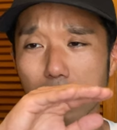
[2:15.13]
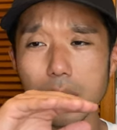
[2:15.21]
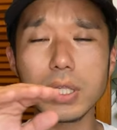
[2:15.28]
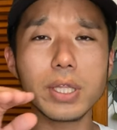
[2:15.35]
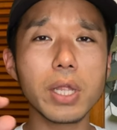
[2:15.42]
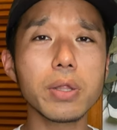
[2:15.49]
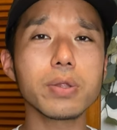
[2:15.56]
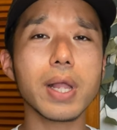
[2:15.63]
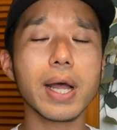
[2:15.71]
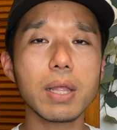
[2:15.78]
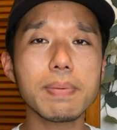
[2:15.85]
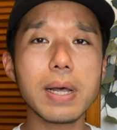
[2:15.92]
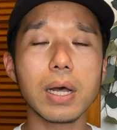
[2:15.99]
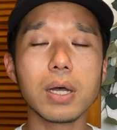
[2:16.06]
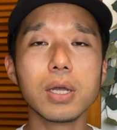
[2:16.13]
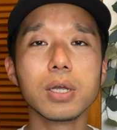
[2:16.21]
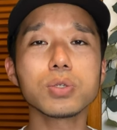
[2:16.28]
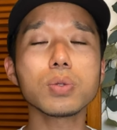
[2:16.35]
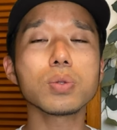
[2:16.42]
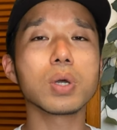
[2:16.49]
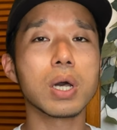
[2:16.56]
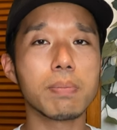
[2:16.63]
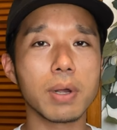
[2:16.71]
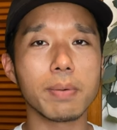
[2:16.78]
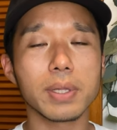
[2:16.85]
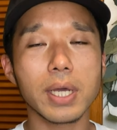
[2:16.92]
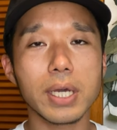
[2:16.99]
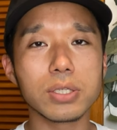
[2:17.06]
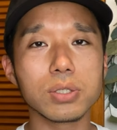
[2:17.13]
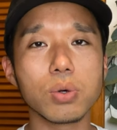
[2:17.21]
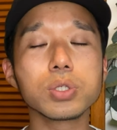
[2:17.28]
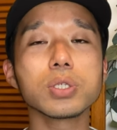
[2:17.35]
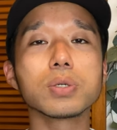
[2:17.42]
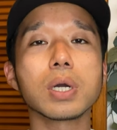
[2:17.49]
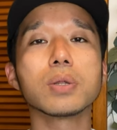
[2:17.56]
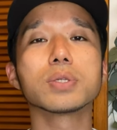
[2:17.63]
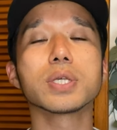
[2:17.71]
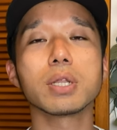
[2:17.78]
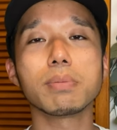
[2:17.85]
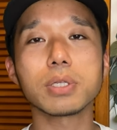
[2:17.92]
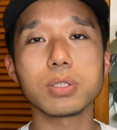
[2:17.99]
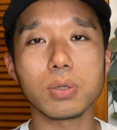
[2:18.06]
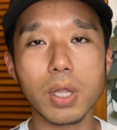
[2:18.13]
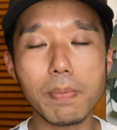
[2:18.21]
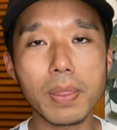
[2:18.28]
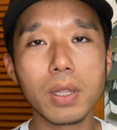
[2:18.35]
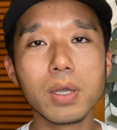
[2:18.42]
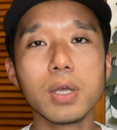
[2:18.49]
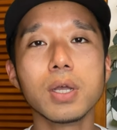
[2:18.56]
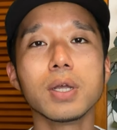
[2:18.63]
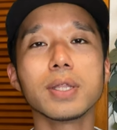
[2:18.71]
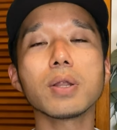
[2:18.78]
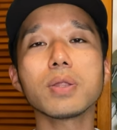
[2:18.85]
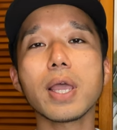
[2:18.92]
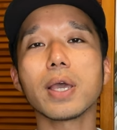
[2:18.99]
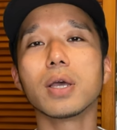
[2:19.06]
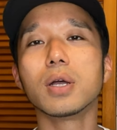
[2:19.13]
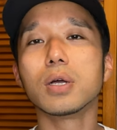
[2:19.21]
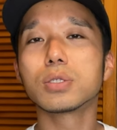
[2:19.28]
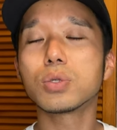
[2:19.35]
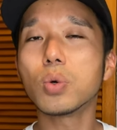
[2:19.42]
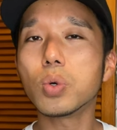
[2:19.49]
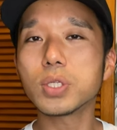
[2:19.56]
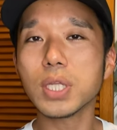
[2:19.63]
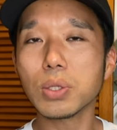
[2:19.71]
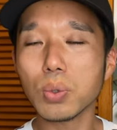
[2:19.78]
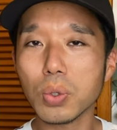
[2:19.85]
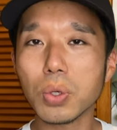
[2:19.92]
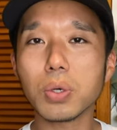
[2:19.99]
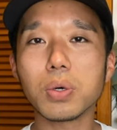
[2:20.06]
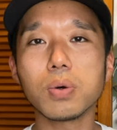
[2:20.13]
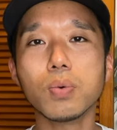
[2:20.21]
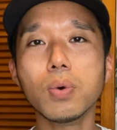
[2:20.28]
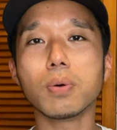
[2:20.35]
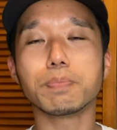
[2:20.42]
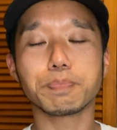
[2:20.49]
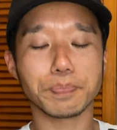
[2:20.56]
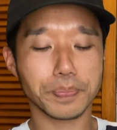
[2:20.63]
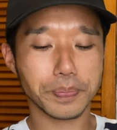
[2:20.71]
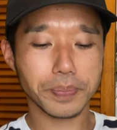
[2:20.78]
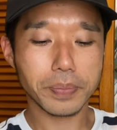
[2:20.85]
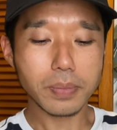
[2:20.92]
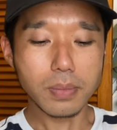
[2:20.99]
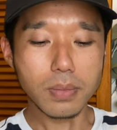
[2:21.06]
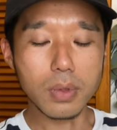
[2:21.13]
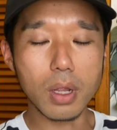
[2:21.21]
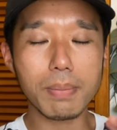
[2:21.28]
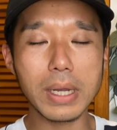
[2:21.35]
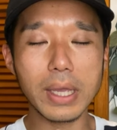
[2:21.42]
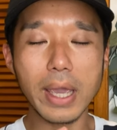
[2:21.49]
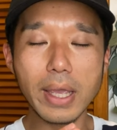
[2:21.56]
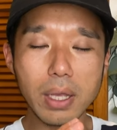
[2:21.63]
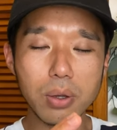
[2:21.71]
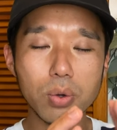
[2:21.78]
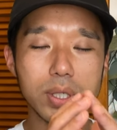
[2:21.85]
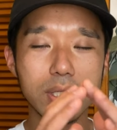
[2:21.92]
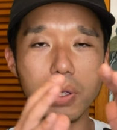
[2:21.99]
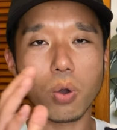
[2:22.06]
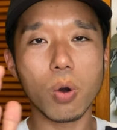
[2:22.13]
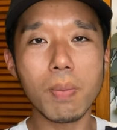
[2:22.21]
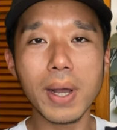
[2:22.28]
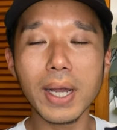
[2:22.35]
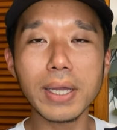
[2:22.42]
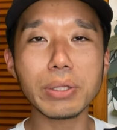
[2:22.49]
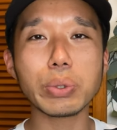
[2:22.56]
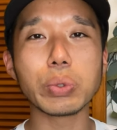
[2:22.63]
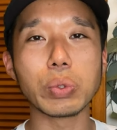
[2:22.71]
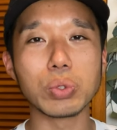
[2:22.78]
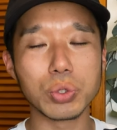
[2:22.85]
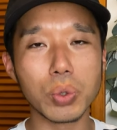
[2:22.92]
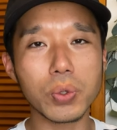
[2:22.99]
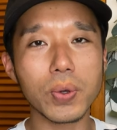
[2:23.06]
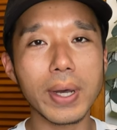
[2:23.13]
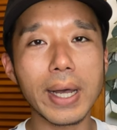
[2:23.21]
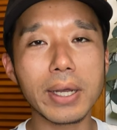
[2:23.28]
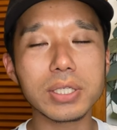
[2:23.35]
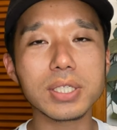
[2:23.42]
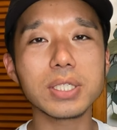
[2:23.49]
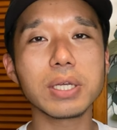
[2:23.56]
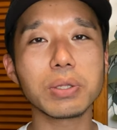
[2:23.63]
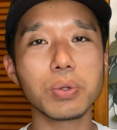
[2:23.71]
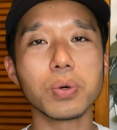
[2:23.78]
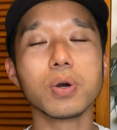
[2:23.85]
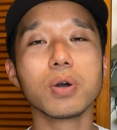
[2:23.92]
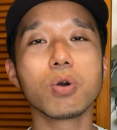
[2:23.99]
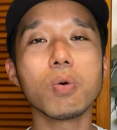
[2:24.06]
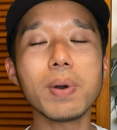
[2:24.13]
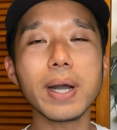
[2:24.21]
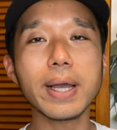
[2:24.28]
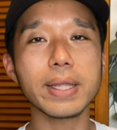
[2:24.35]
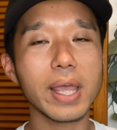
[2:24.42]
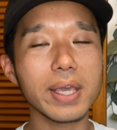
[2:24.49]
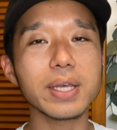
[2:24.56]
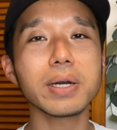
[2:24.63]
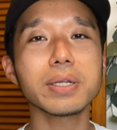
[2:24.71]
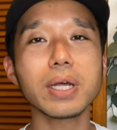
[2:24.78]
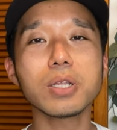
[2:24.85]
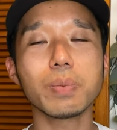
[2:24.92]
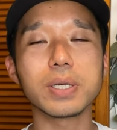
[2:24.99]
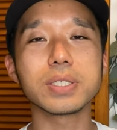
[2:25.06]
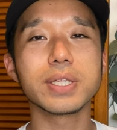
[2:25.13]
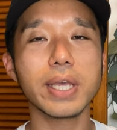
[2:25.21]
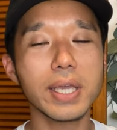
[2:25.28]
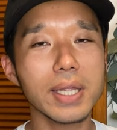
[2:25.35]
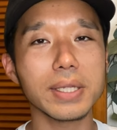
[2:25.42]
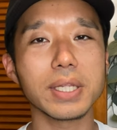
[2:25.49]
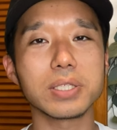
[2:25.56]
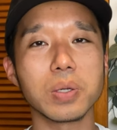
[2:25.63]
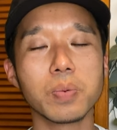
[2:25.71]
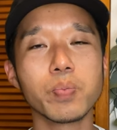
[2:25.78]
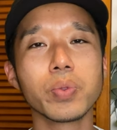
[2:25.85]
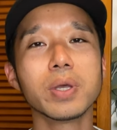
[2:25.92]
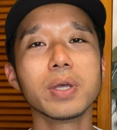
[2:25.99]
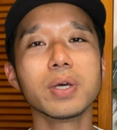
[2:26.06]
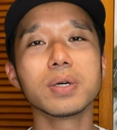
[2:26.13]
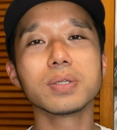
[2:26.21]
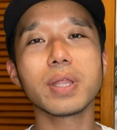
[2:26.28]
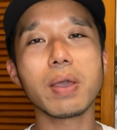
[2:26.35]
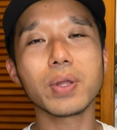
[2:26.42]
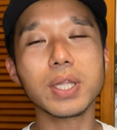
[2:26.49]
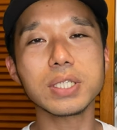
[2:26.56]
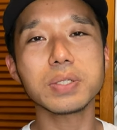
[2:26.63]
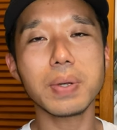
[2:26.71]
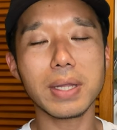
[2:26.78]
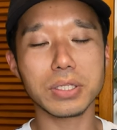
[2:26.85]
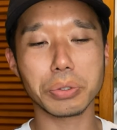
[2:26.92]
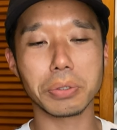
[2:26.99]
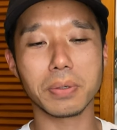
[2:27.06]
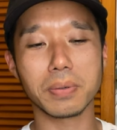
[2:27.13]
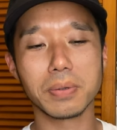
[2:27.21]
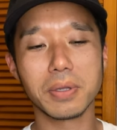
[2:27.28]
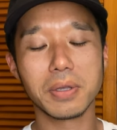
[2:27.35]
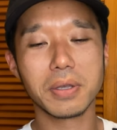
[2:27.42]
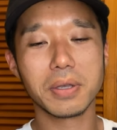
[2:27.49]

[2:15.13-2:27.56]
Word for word: 言ってるんであれば、ちょっと頑張れば体重落ちる可能性ありますよね。なので、そうしたところを、まあ、結構ですね、細かいところを状況を把握しないと、細かい的確なアドバイスできないんですよ。で、私はその、